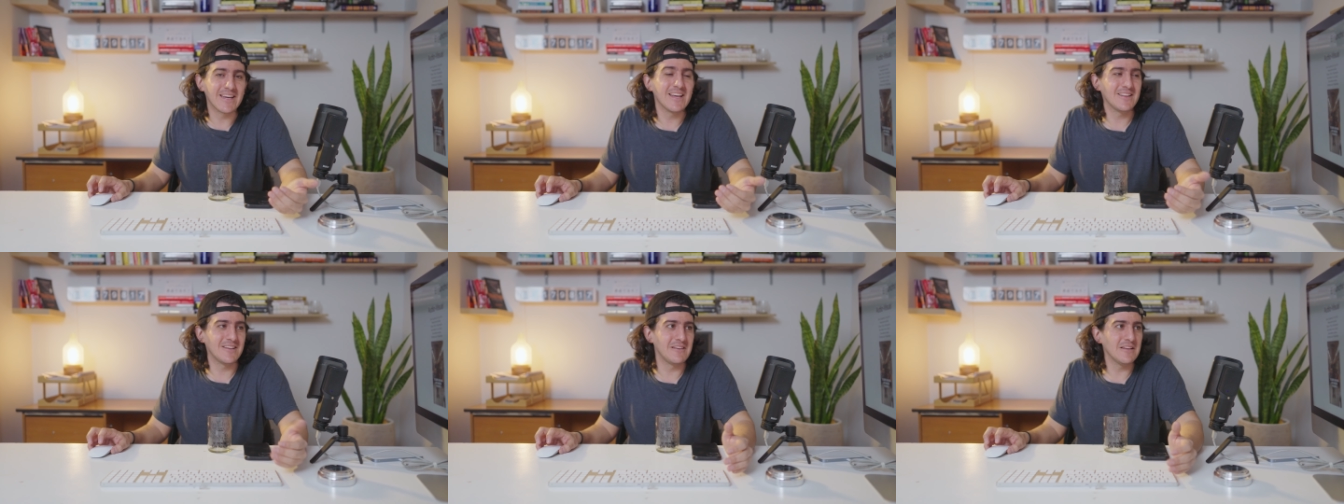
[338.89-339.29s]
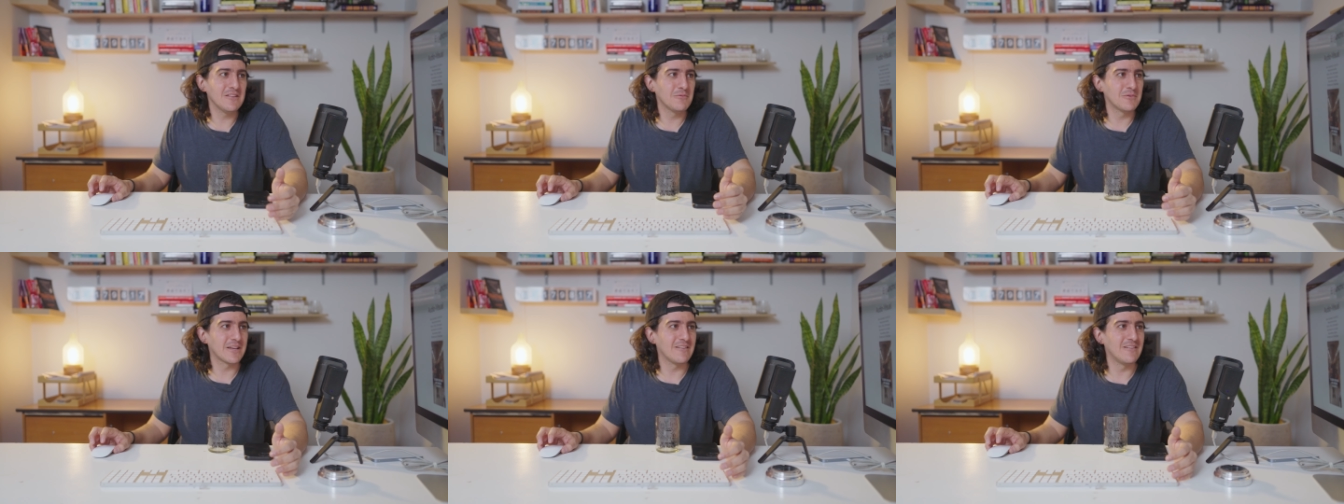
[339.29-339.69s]
quédate
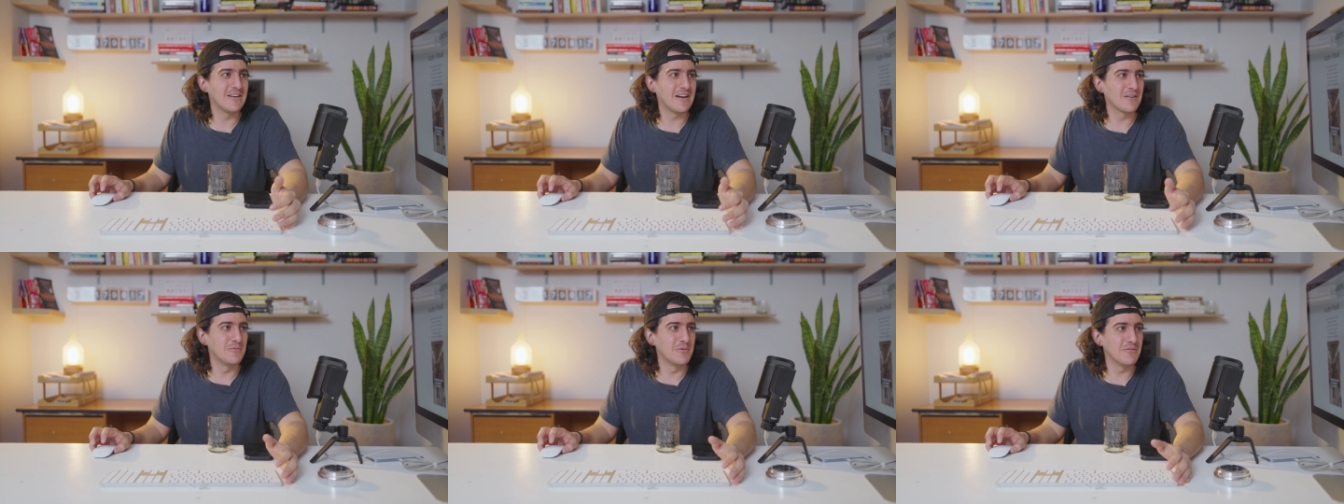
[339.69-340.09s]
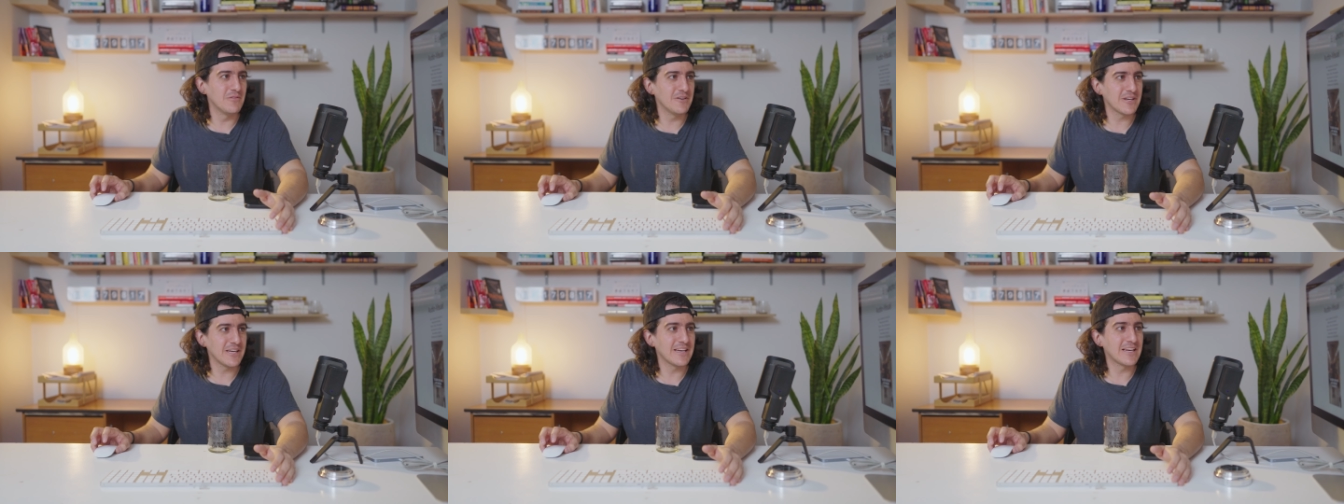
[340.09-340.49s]
viendo porque va a haber algo muy
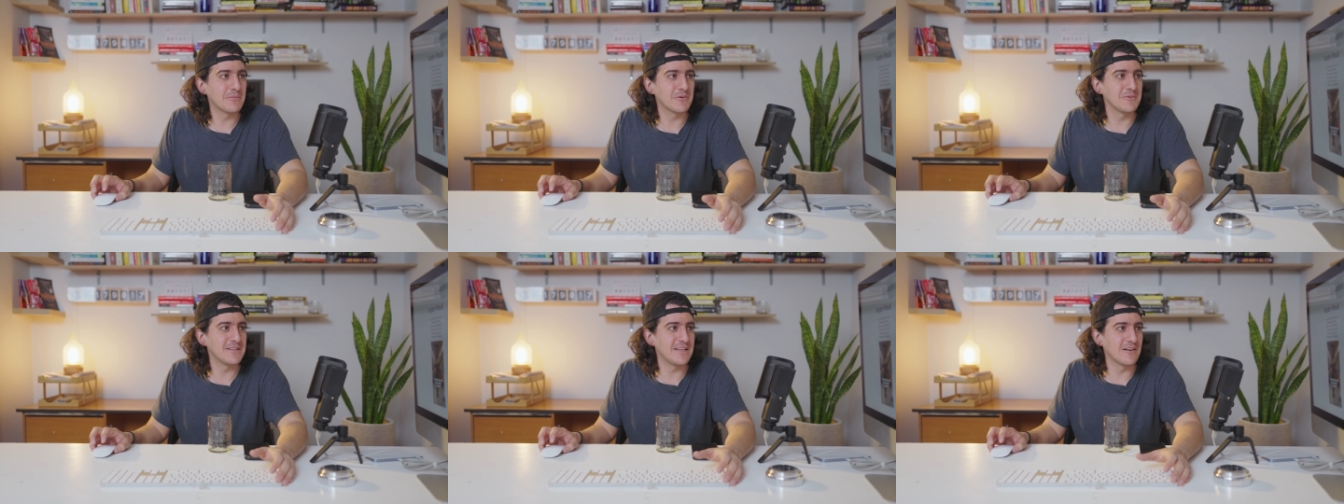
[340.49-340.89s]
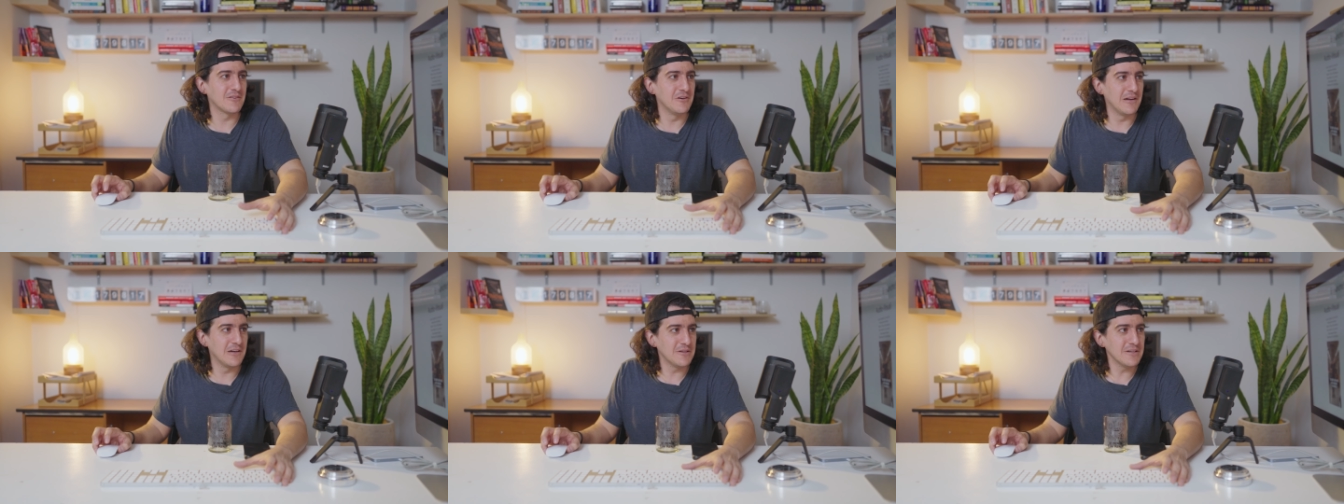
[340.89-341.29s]
bueno aquí, que prometa algo
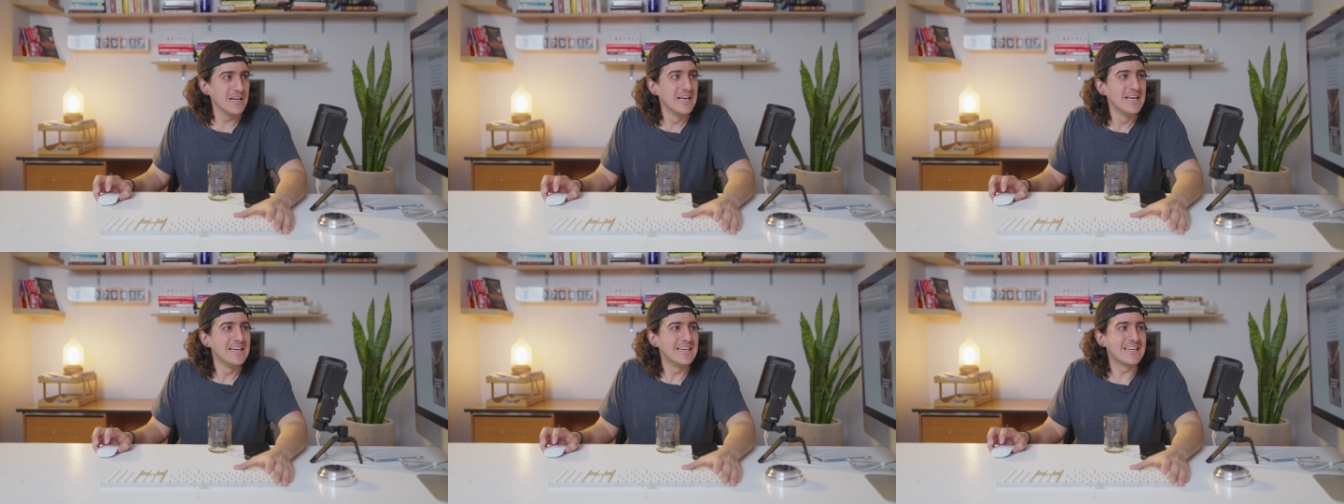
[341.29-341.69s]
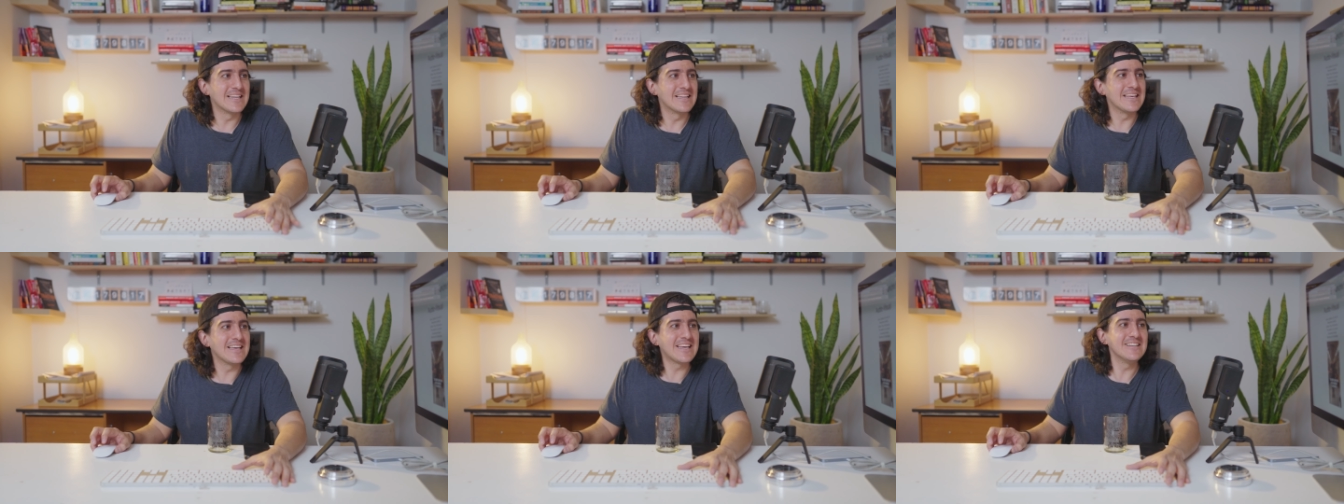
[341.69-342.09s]
de valor y que
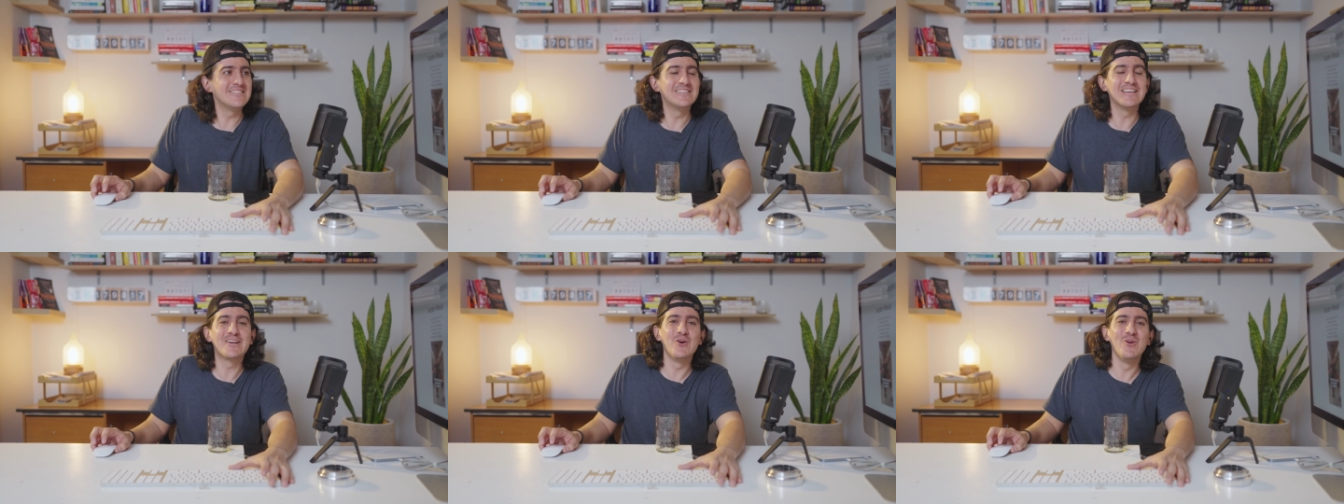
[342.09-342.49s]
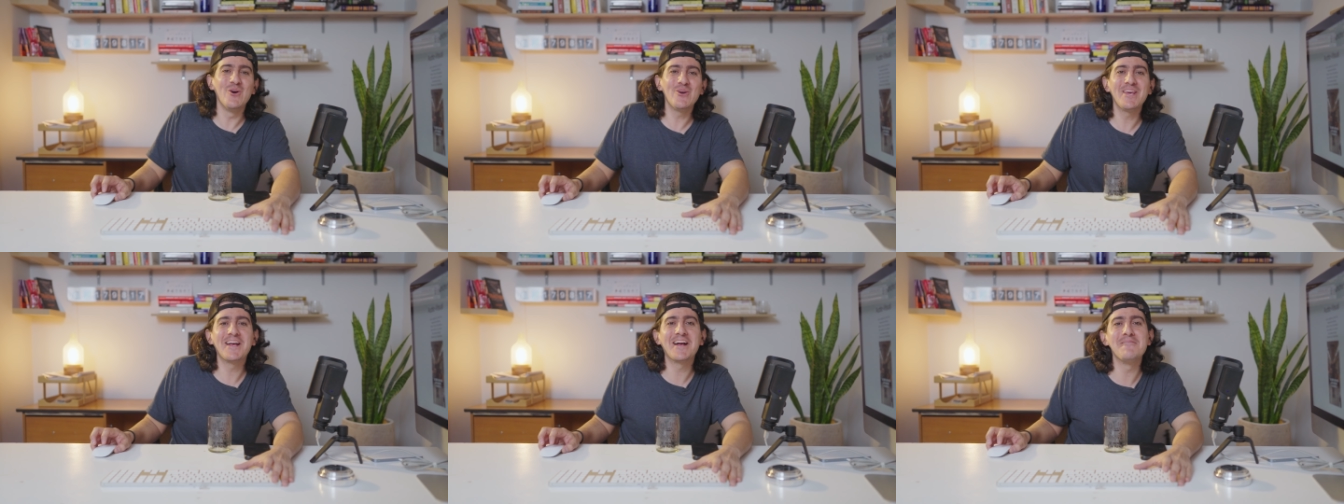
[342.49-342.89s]
te deje
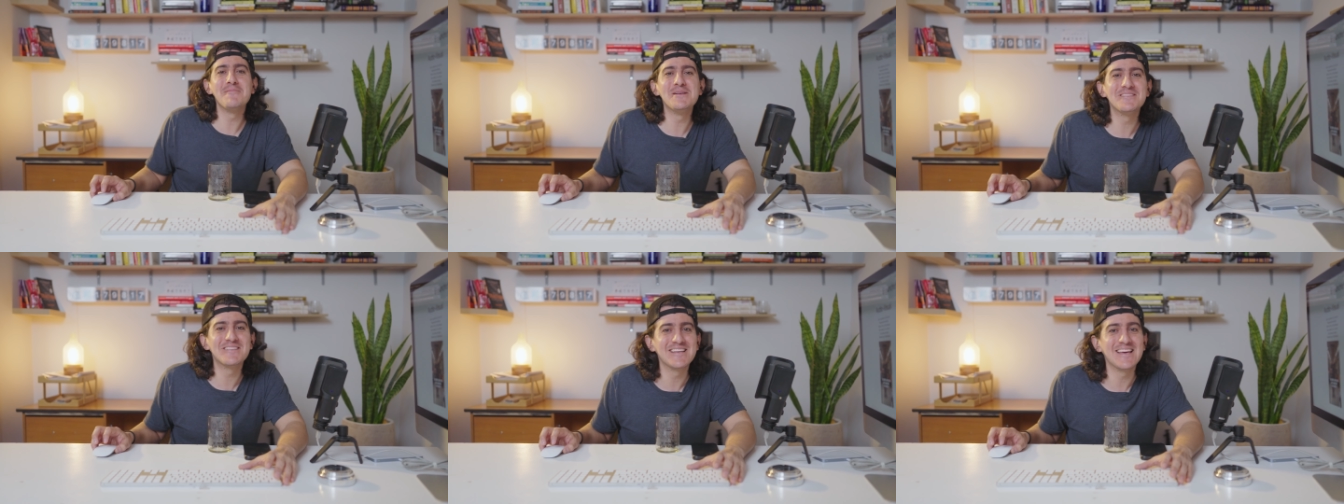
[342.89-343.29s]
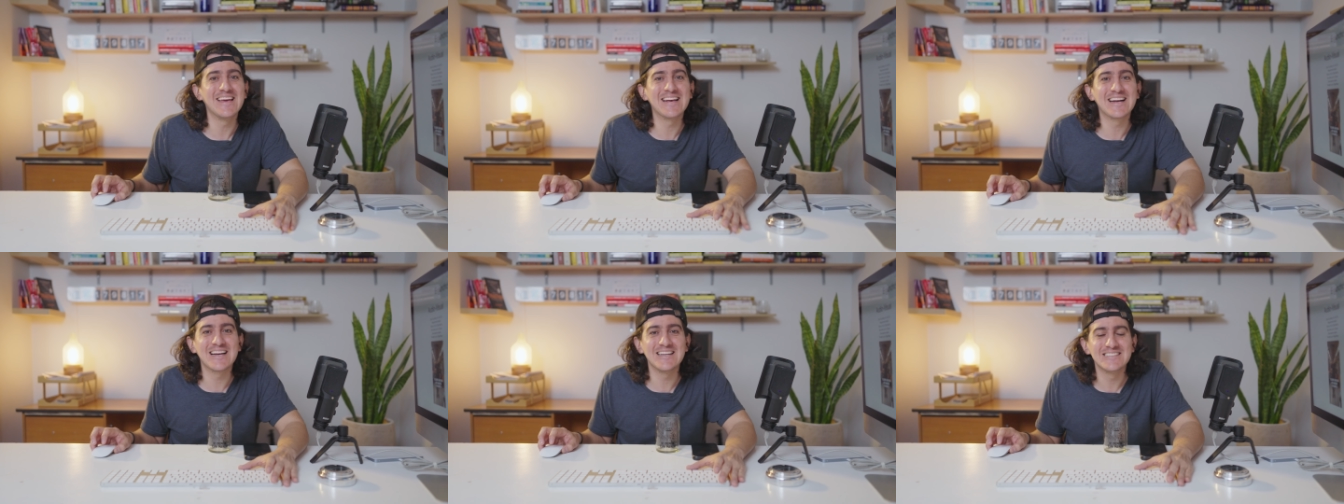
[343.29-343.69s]

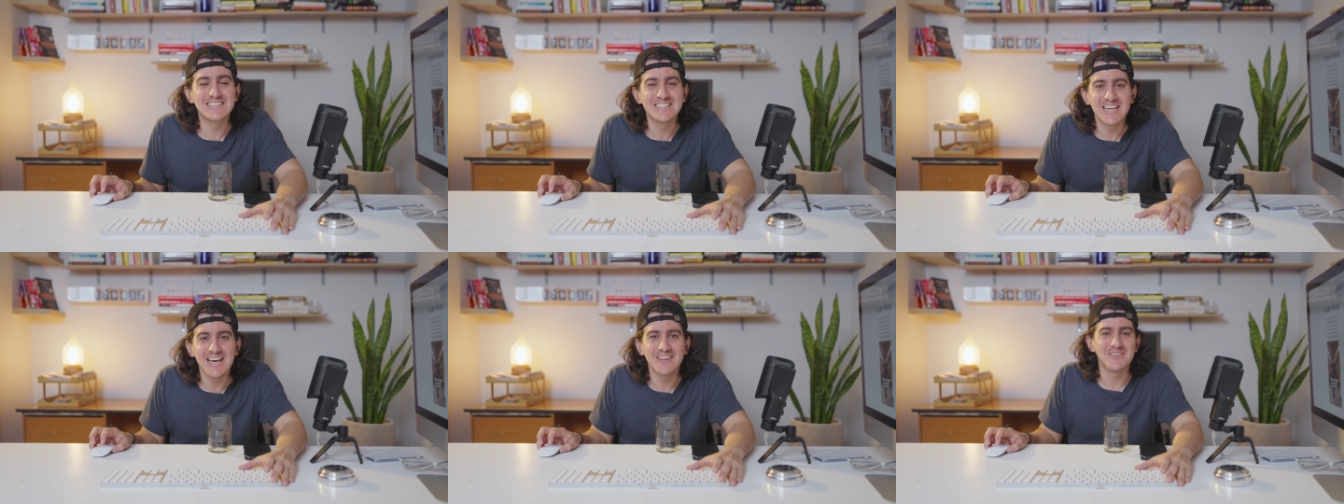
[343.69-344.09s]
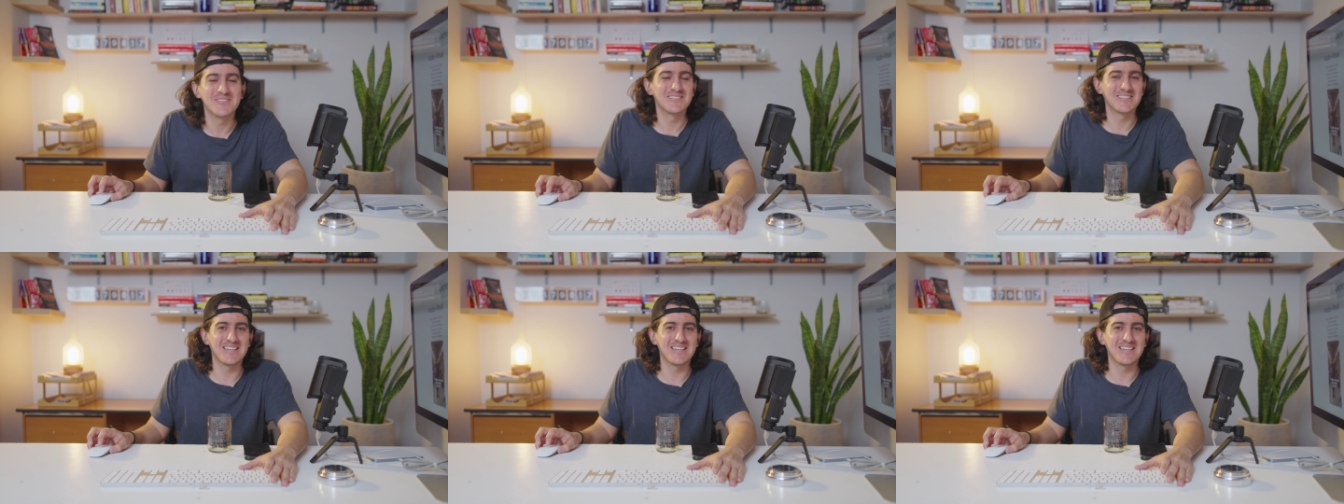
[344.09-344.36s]
psicológicamente enganchado,